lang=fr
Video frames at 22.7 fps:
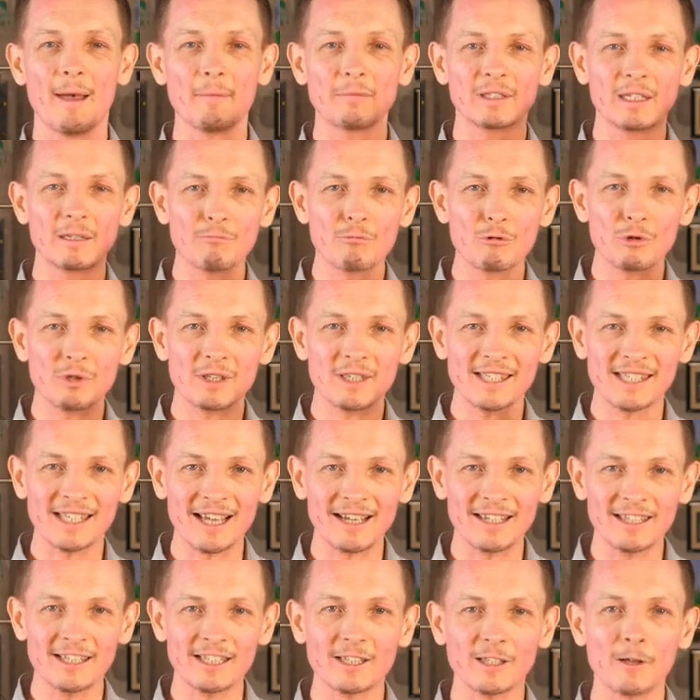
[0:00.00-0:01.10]
un petit peu
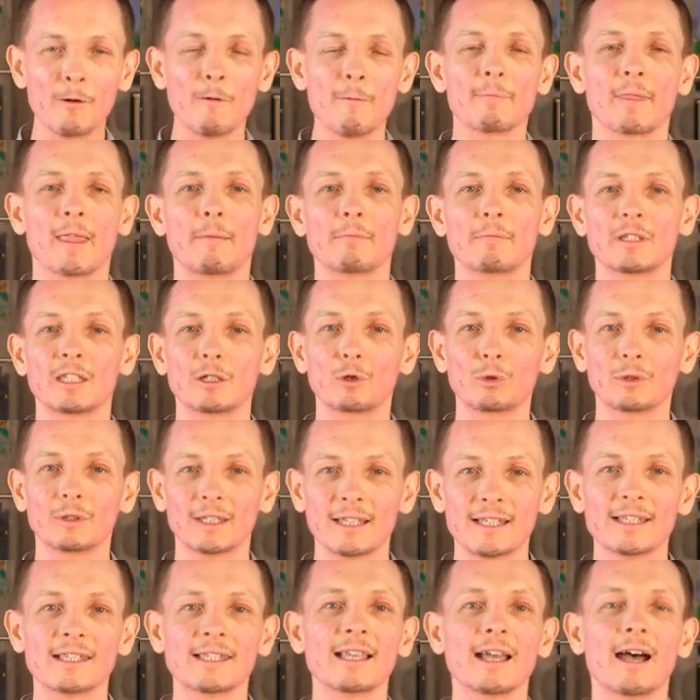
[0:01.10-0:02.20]
salissant, un petit
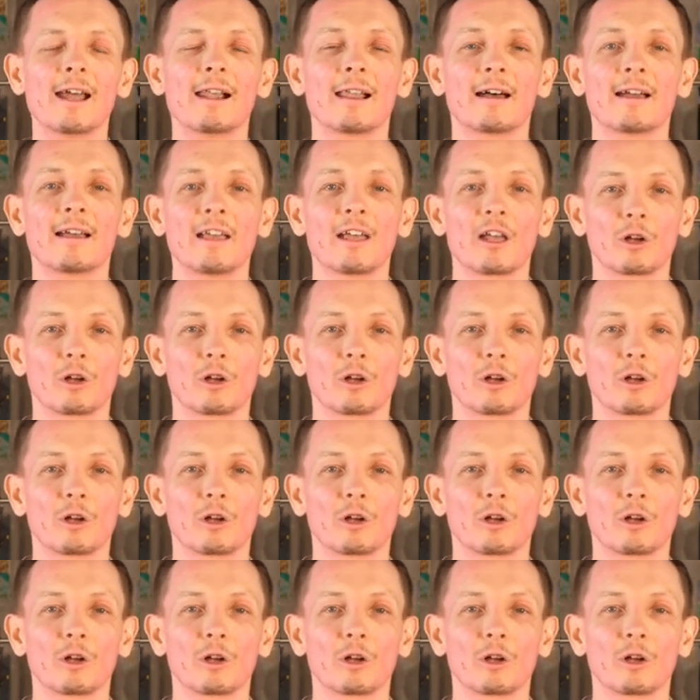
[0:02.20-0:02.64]
côté sale